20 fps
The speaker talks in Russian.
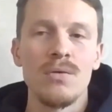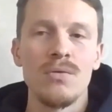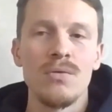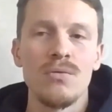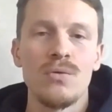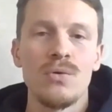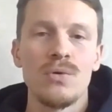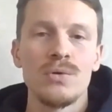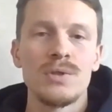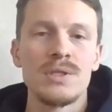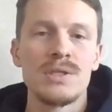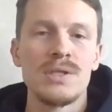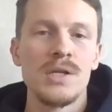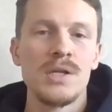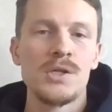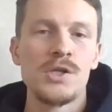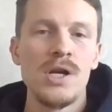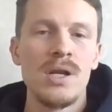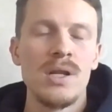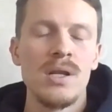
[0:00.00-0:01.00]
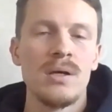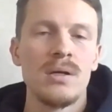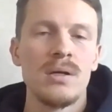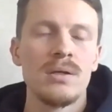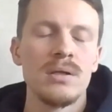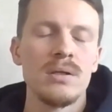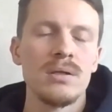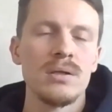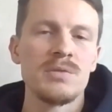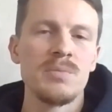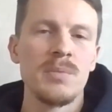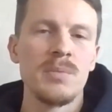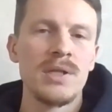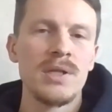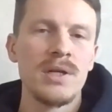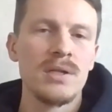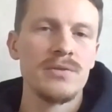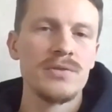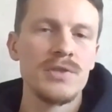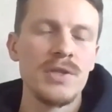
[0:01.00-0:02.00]
вот изначально, э,
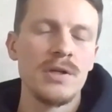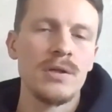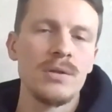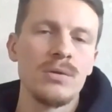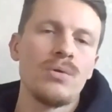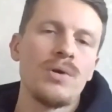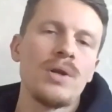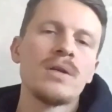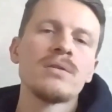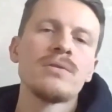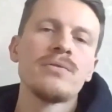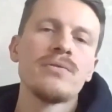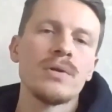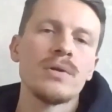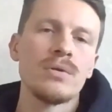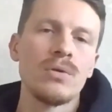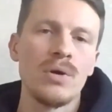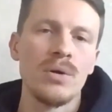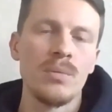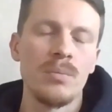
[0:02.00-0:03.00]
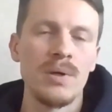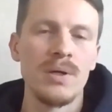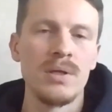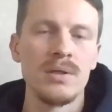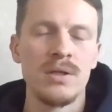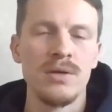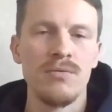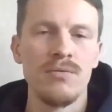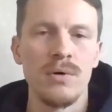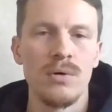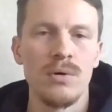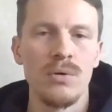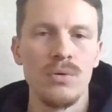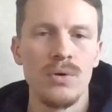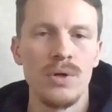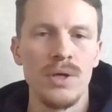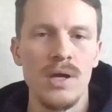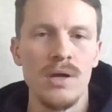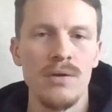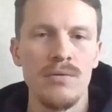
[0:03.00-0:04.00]
смотря на всех конкурентов, которые были там
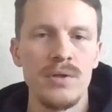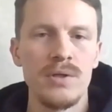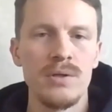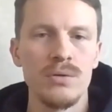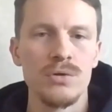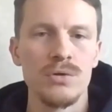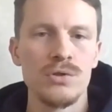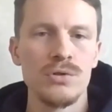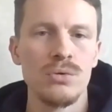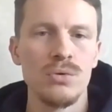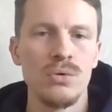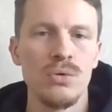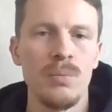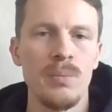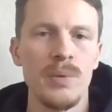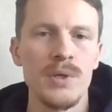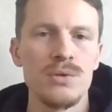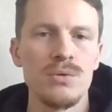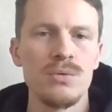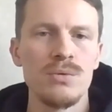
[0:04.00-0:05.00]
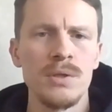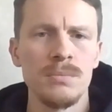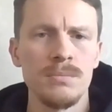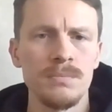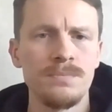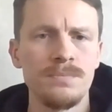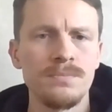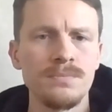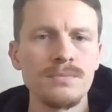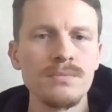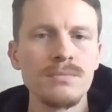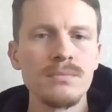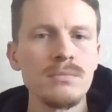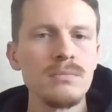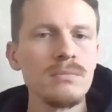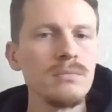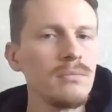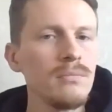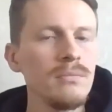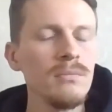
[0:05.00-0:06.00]
вокруг, я видел, что по сути,
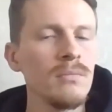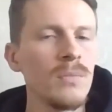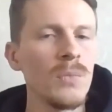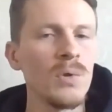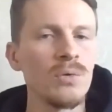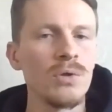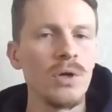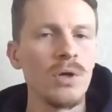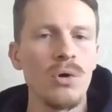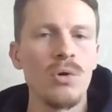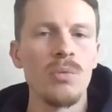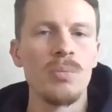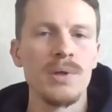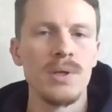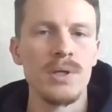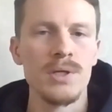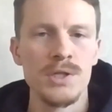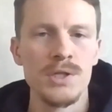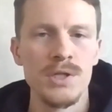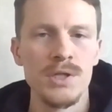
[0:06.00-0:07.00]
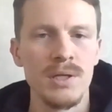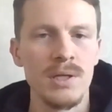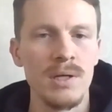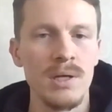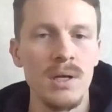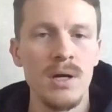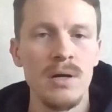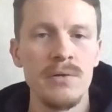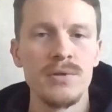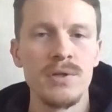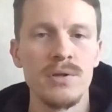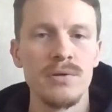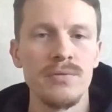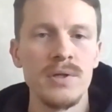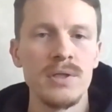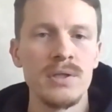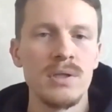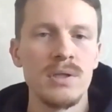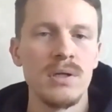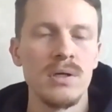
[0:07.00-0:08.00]
ну, такое приложение для
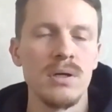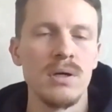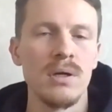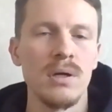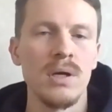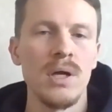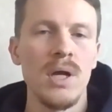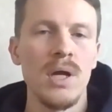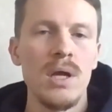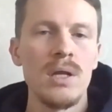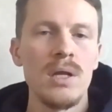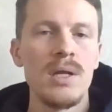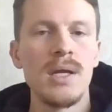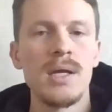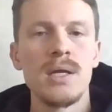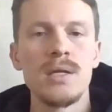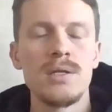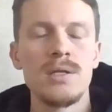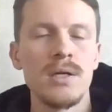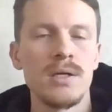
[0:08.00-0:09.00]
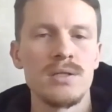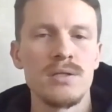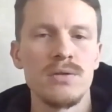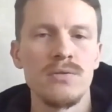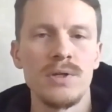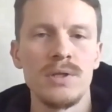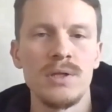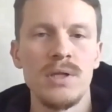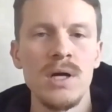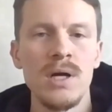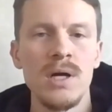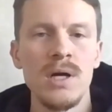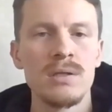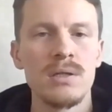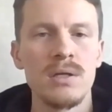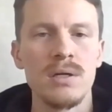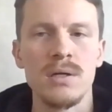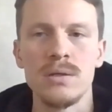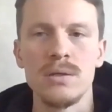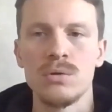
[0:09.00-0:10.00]
авторов – это некий текстовый
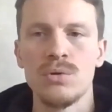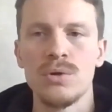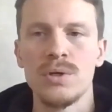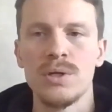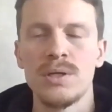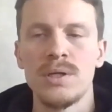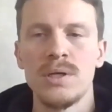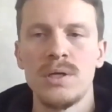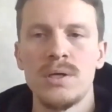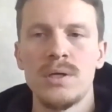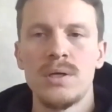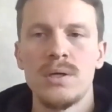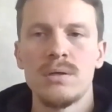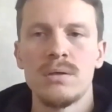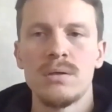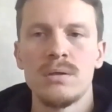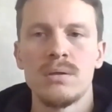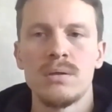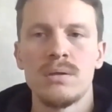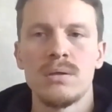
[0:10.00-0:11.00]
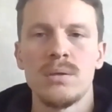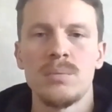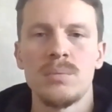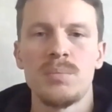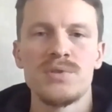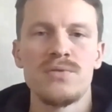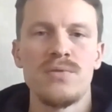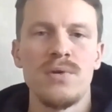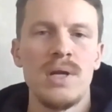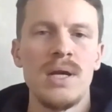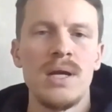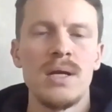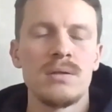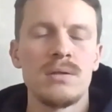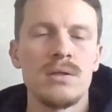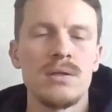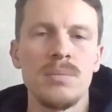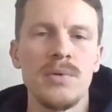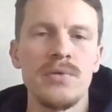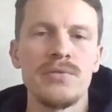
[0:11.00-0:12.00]
редактор, который э,
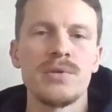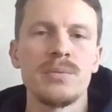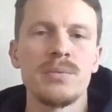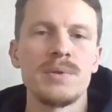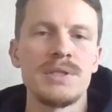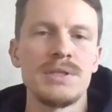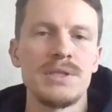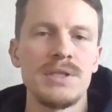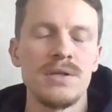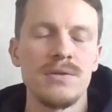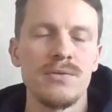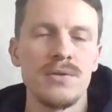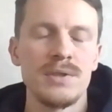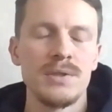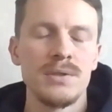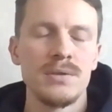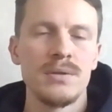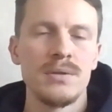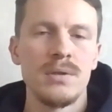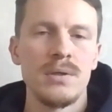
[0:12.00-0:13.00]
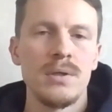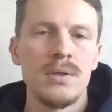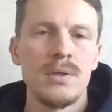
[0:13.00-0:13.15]
позволяет там автоматизировать